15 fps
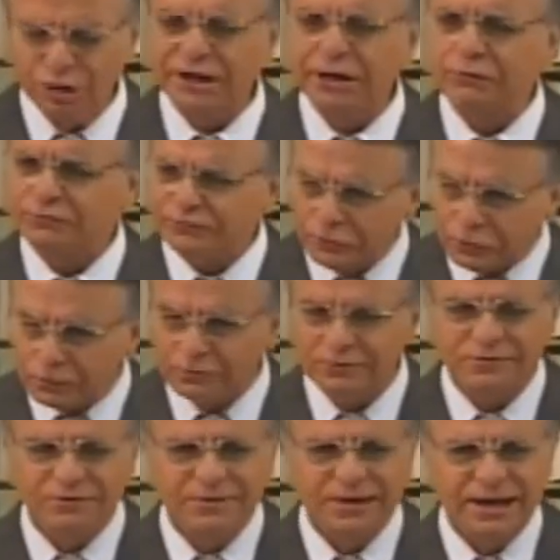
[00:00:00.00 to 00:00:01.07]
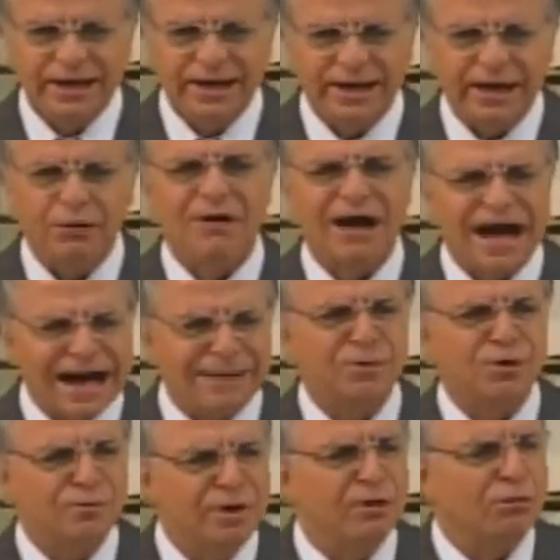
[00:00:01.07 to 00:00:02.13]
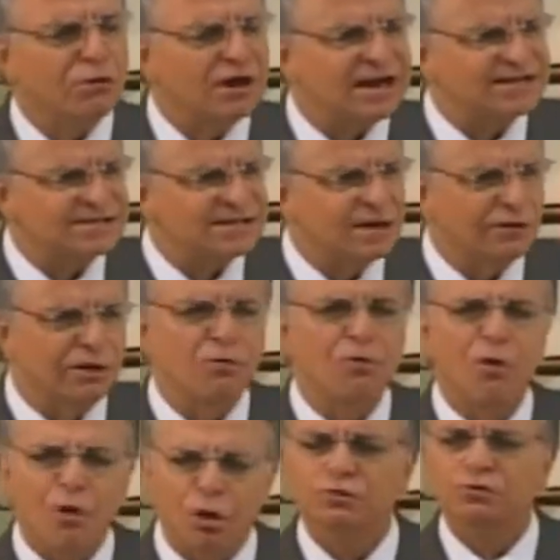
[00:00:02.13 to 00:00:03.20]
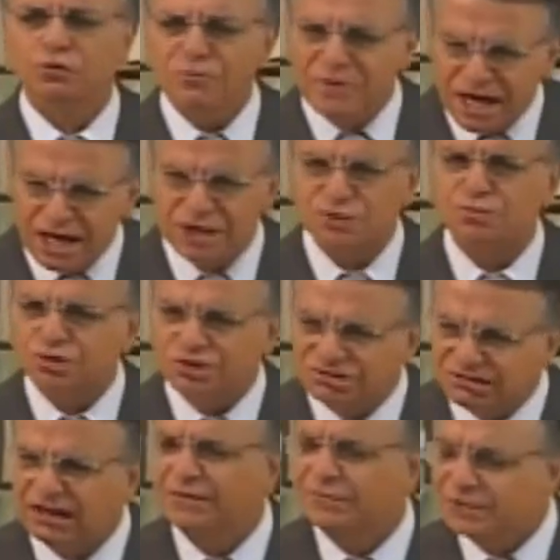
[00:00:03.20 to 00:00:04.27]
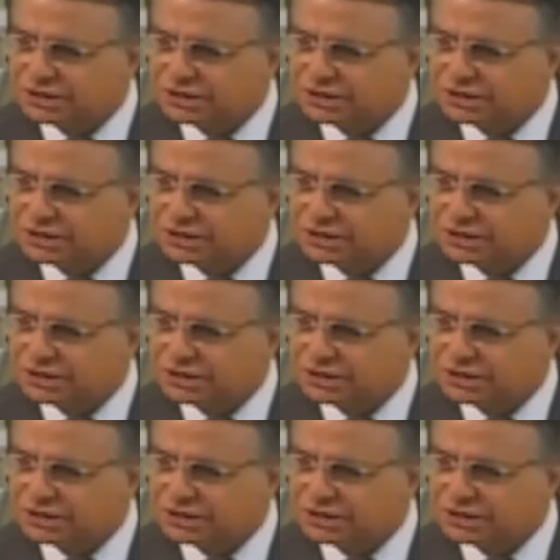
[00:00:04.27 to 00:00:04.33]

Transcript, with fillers: Onde eu vou, eu abro o meu coração, eu conto mesmo os